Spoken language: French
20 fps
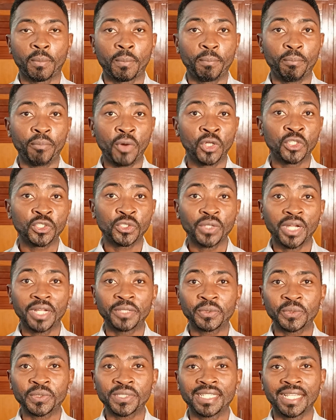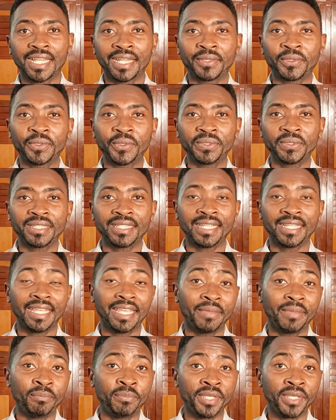Bonjour à tous et à toutes
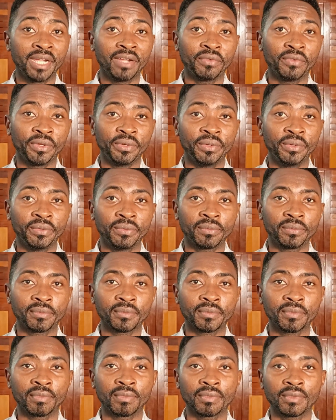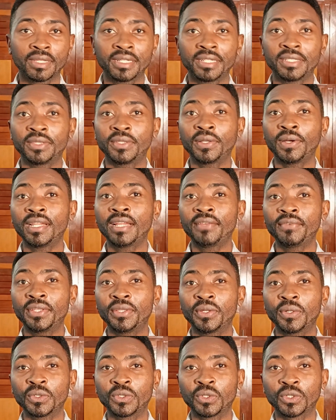et bienvenue. Dans la
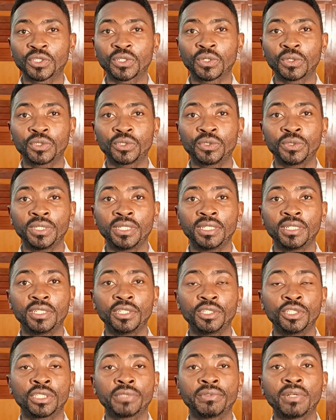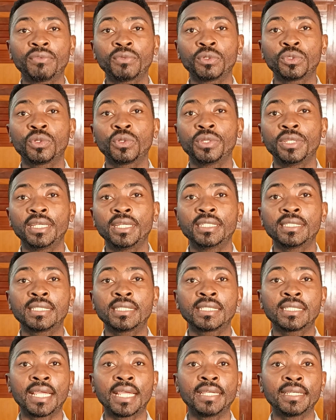vidéo d'aujourd'hui, je vais vous donner
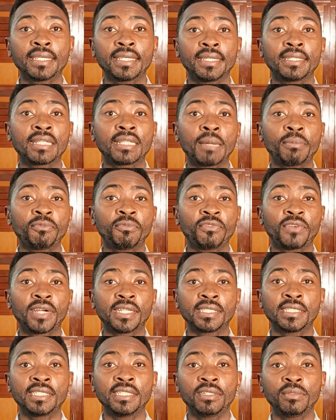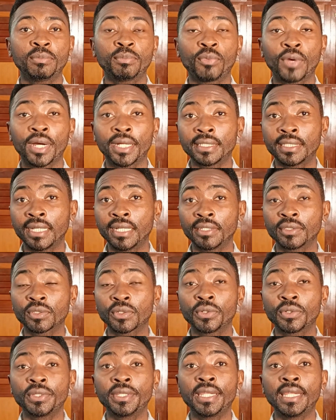5 étapes faciles pour
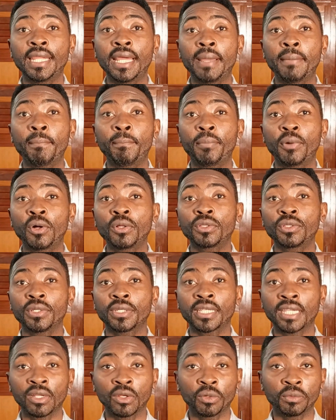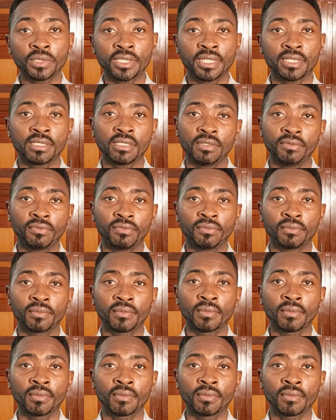atteindre n'importe quel objectif.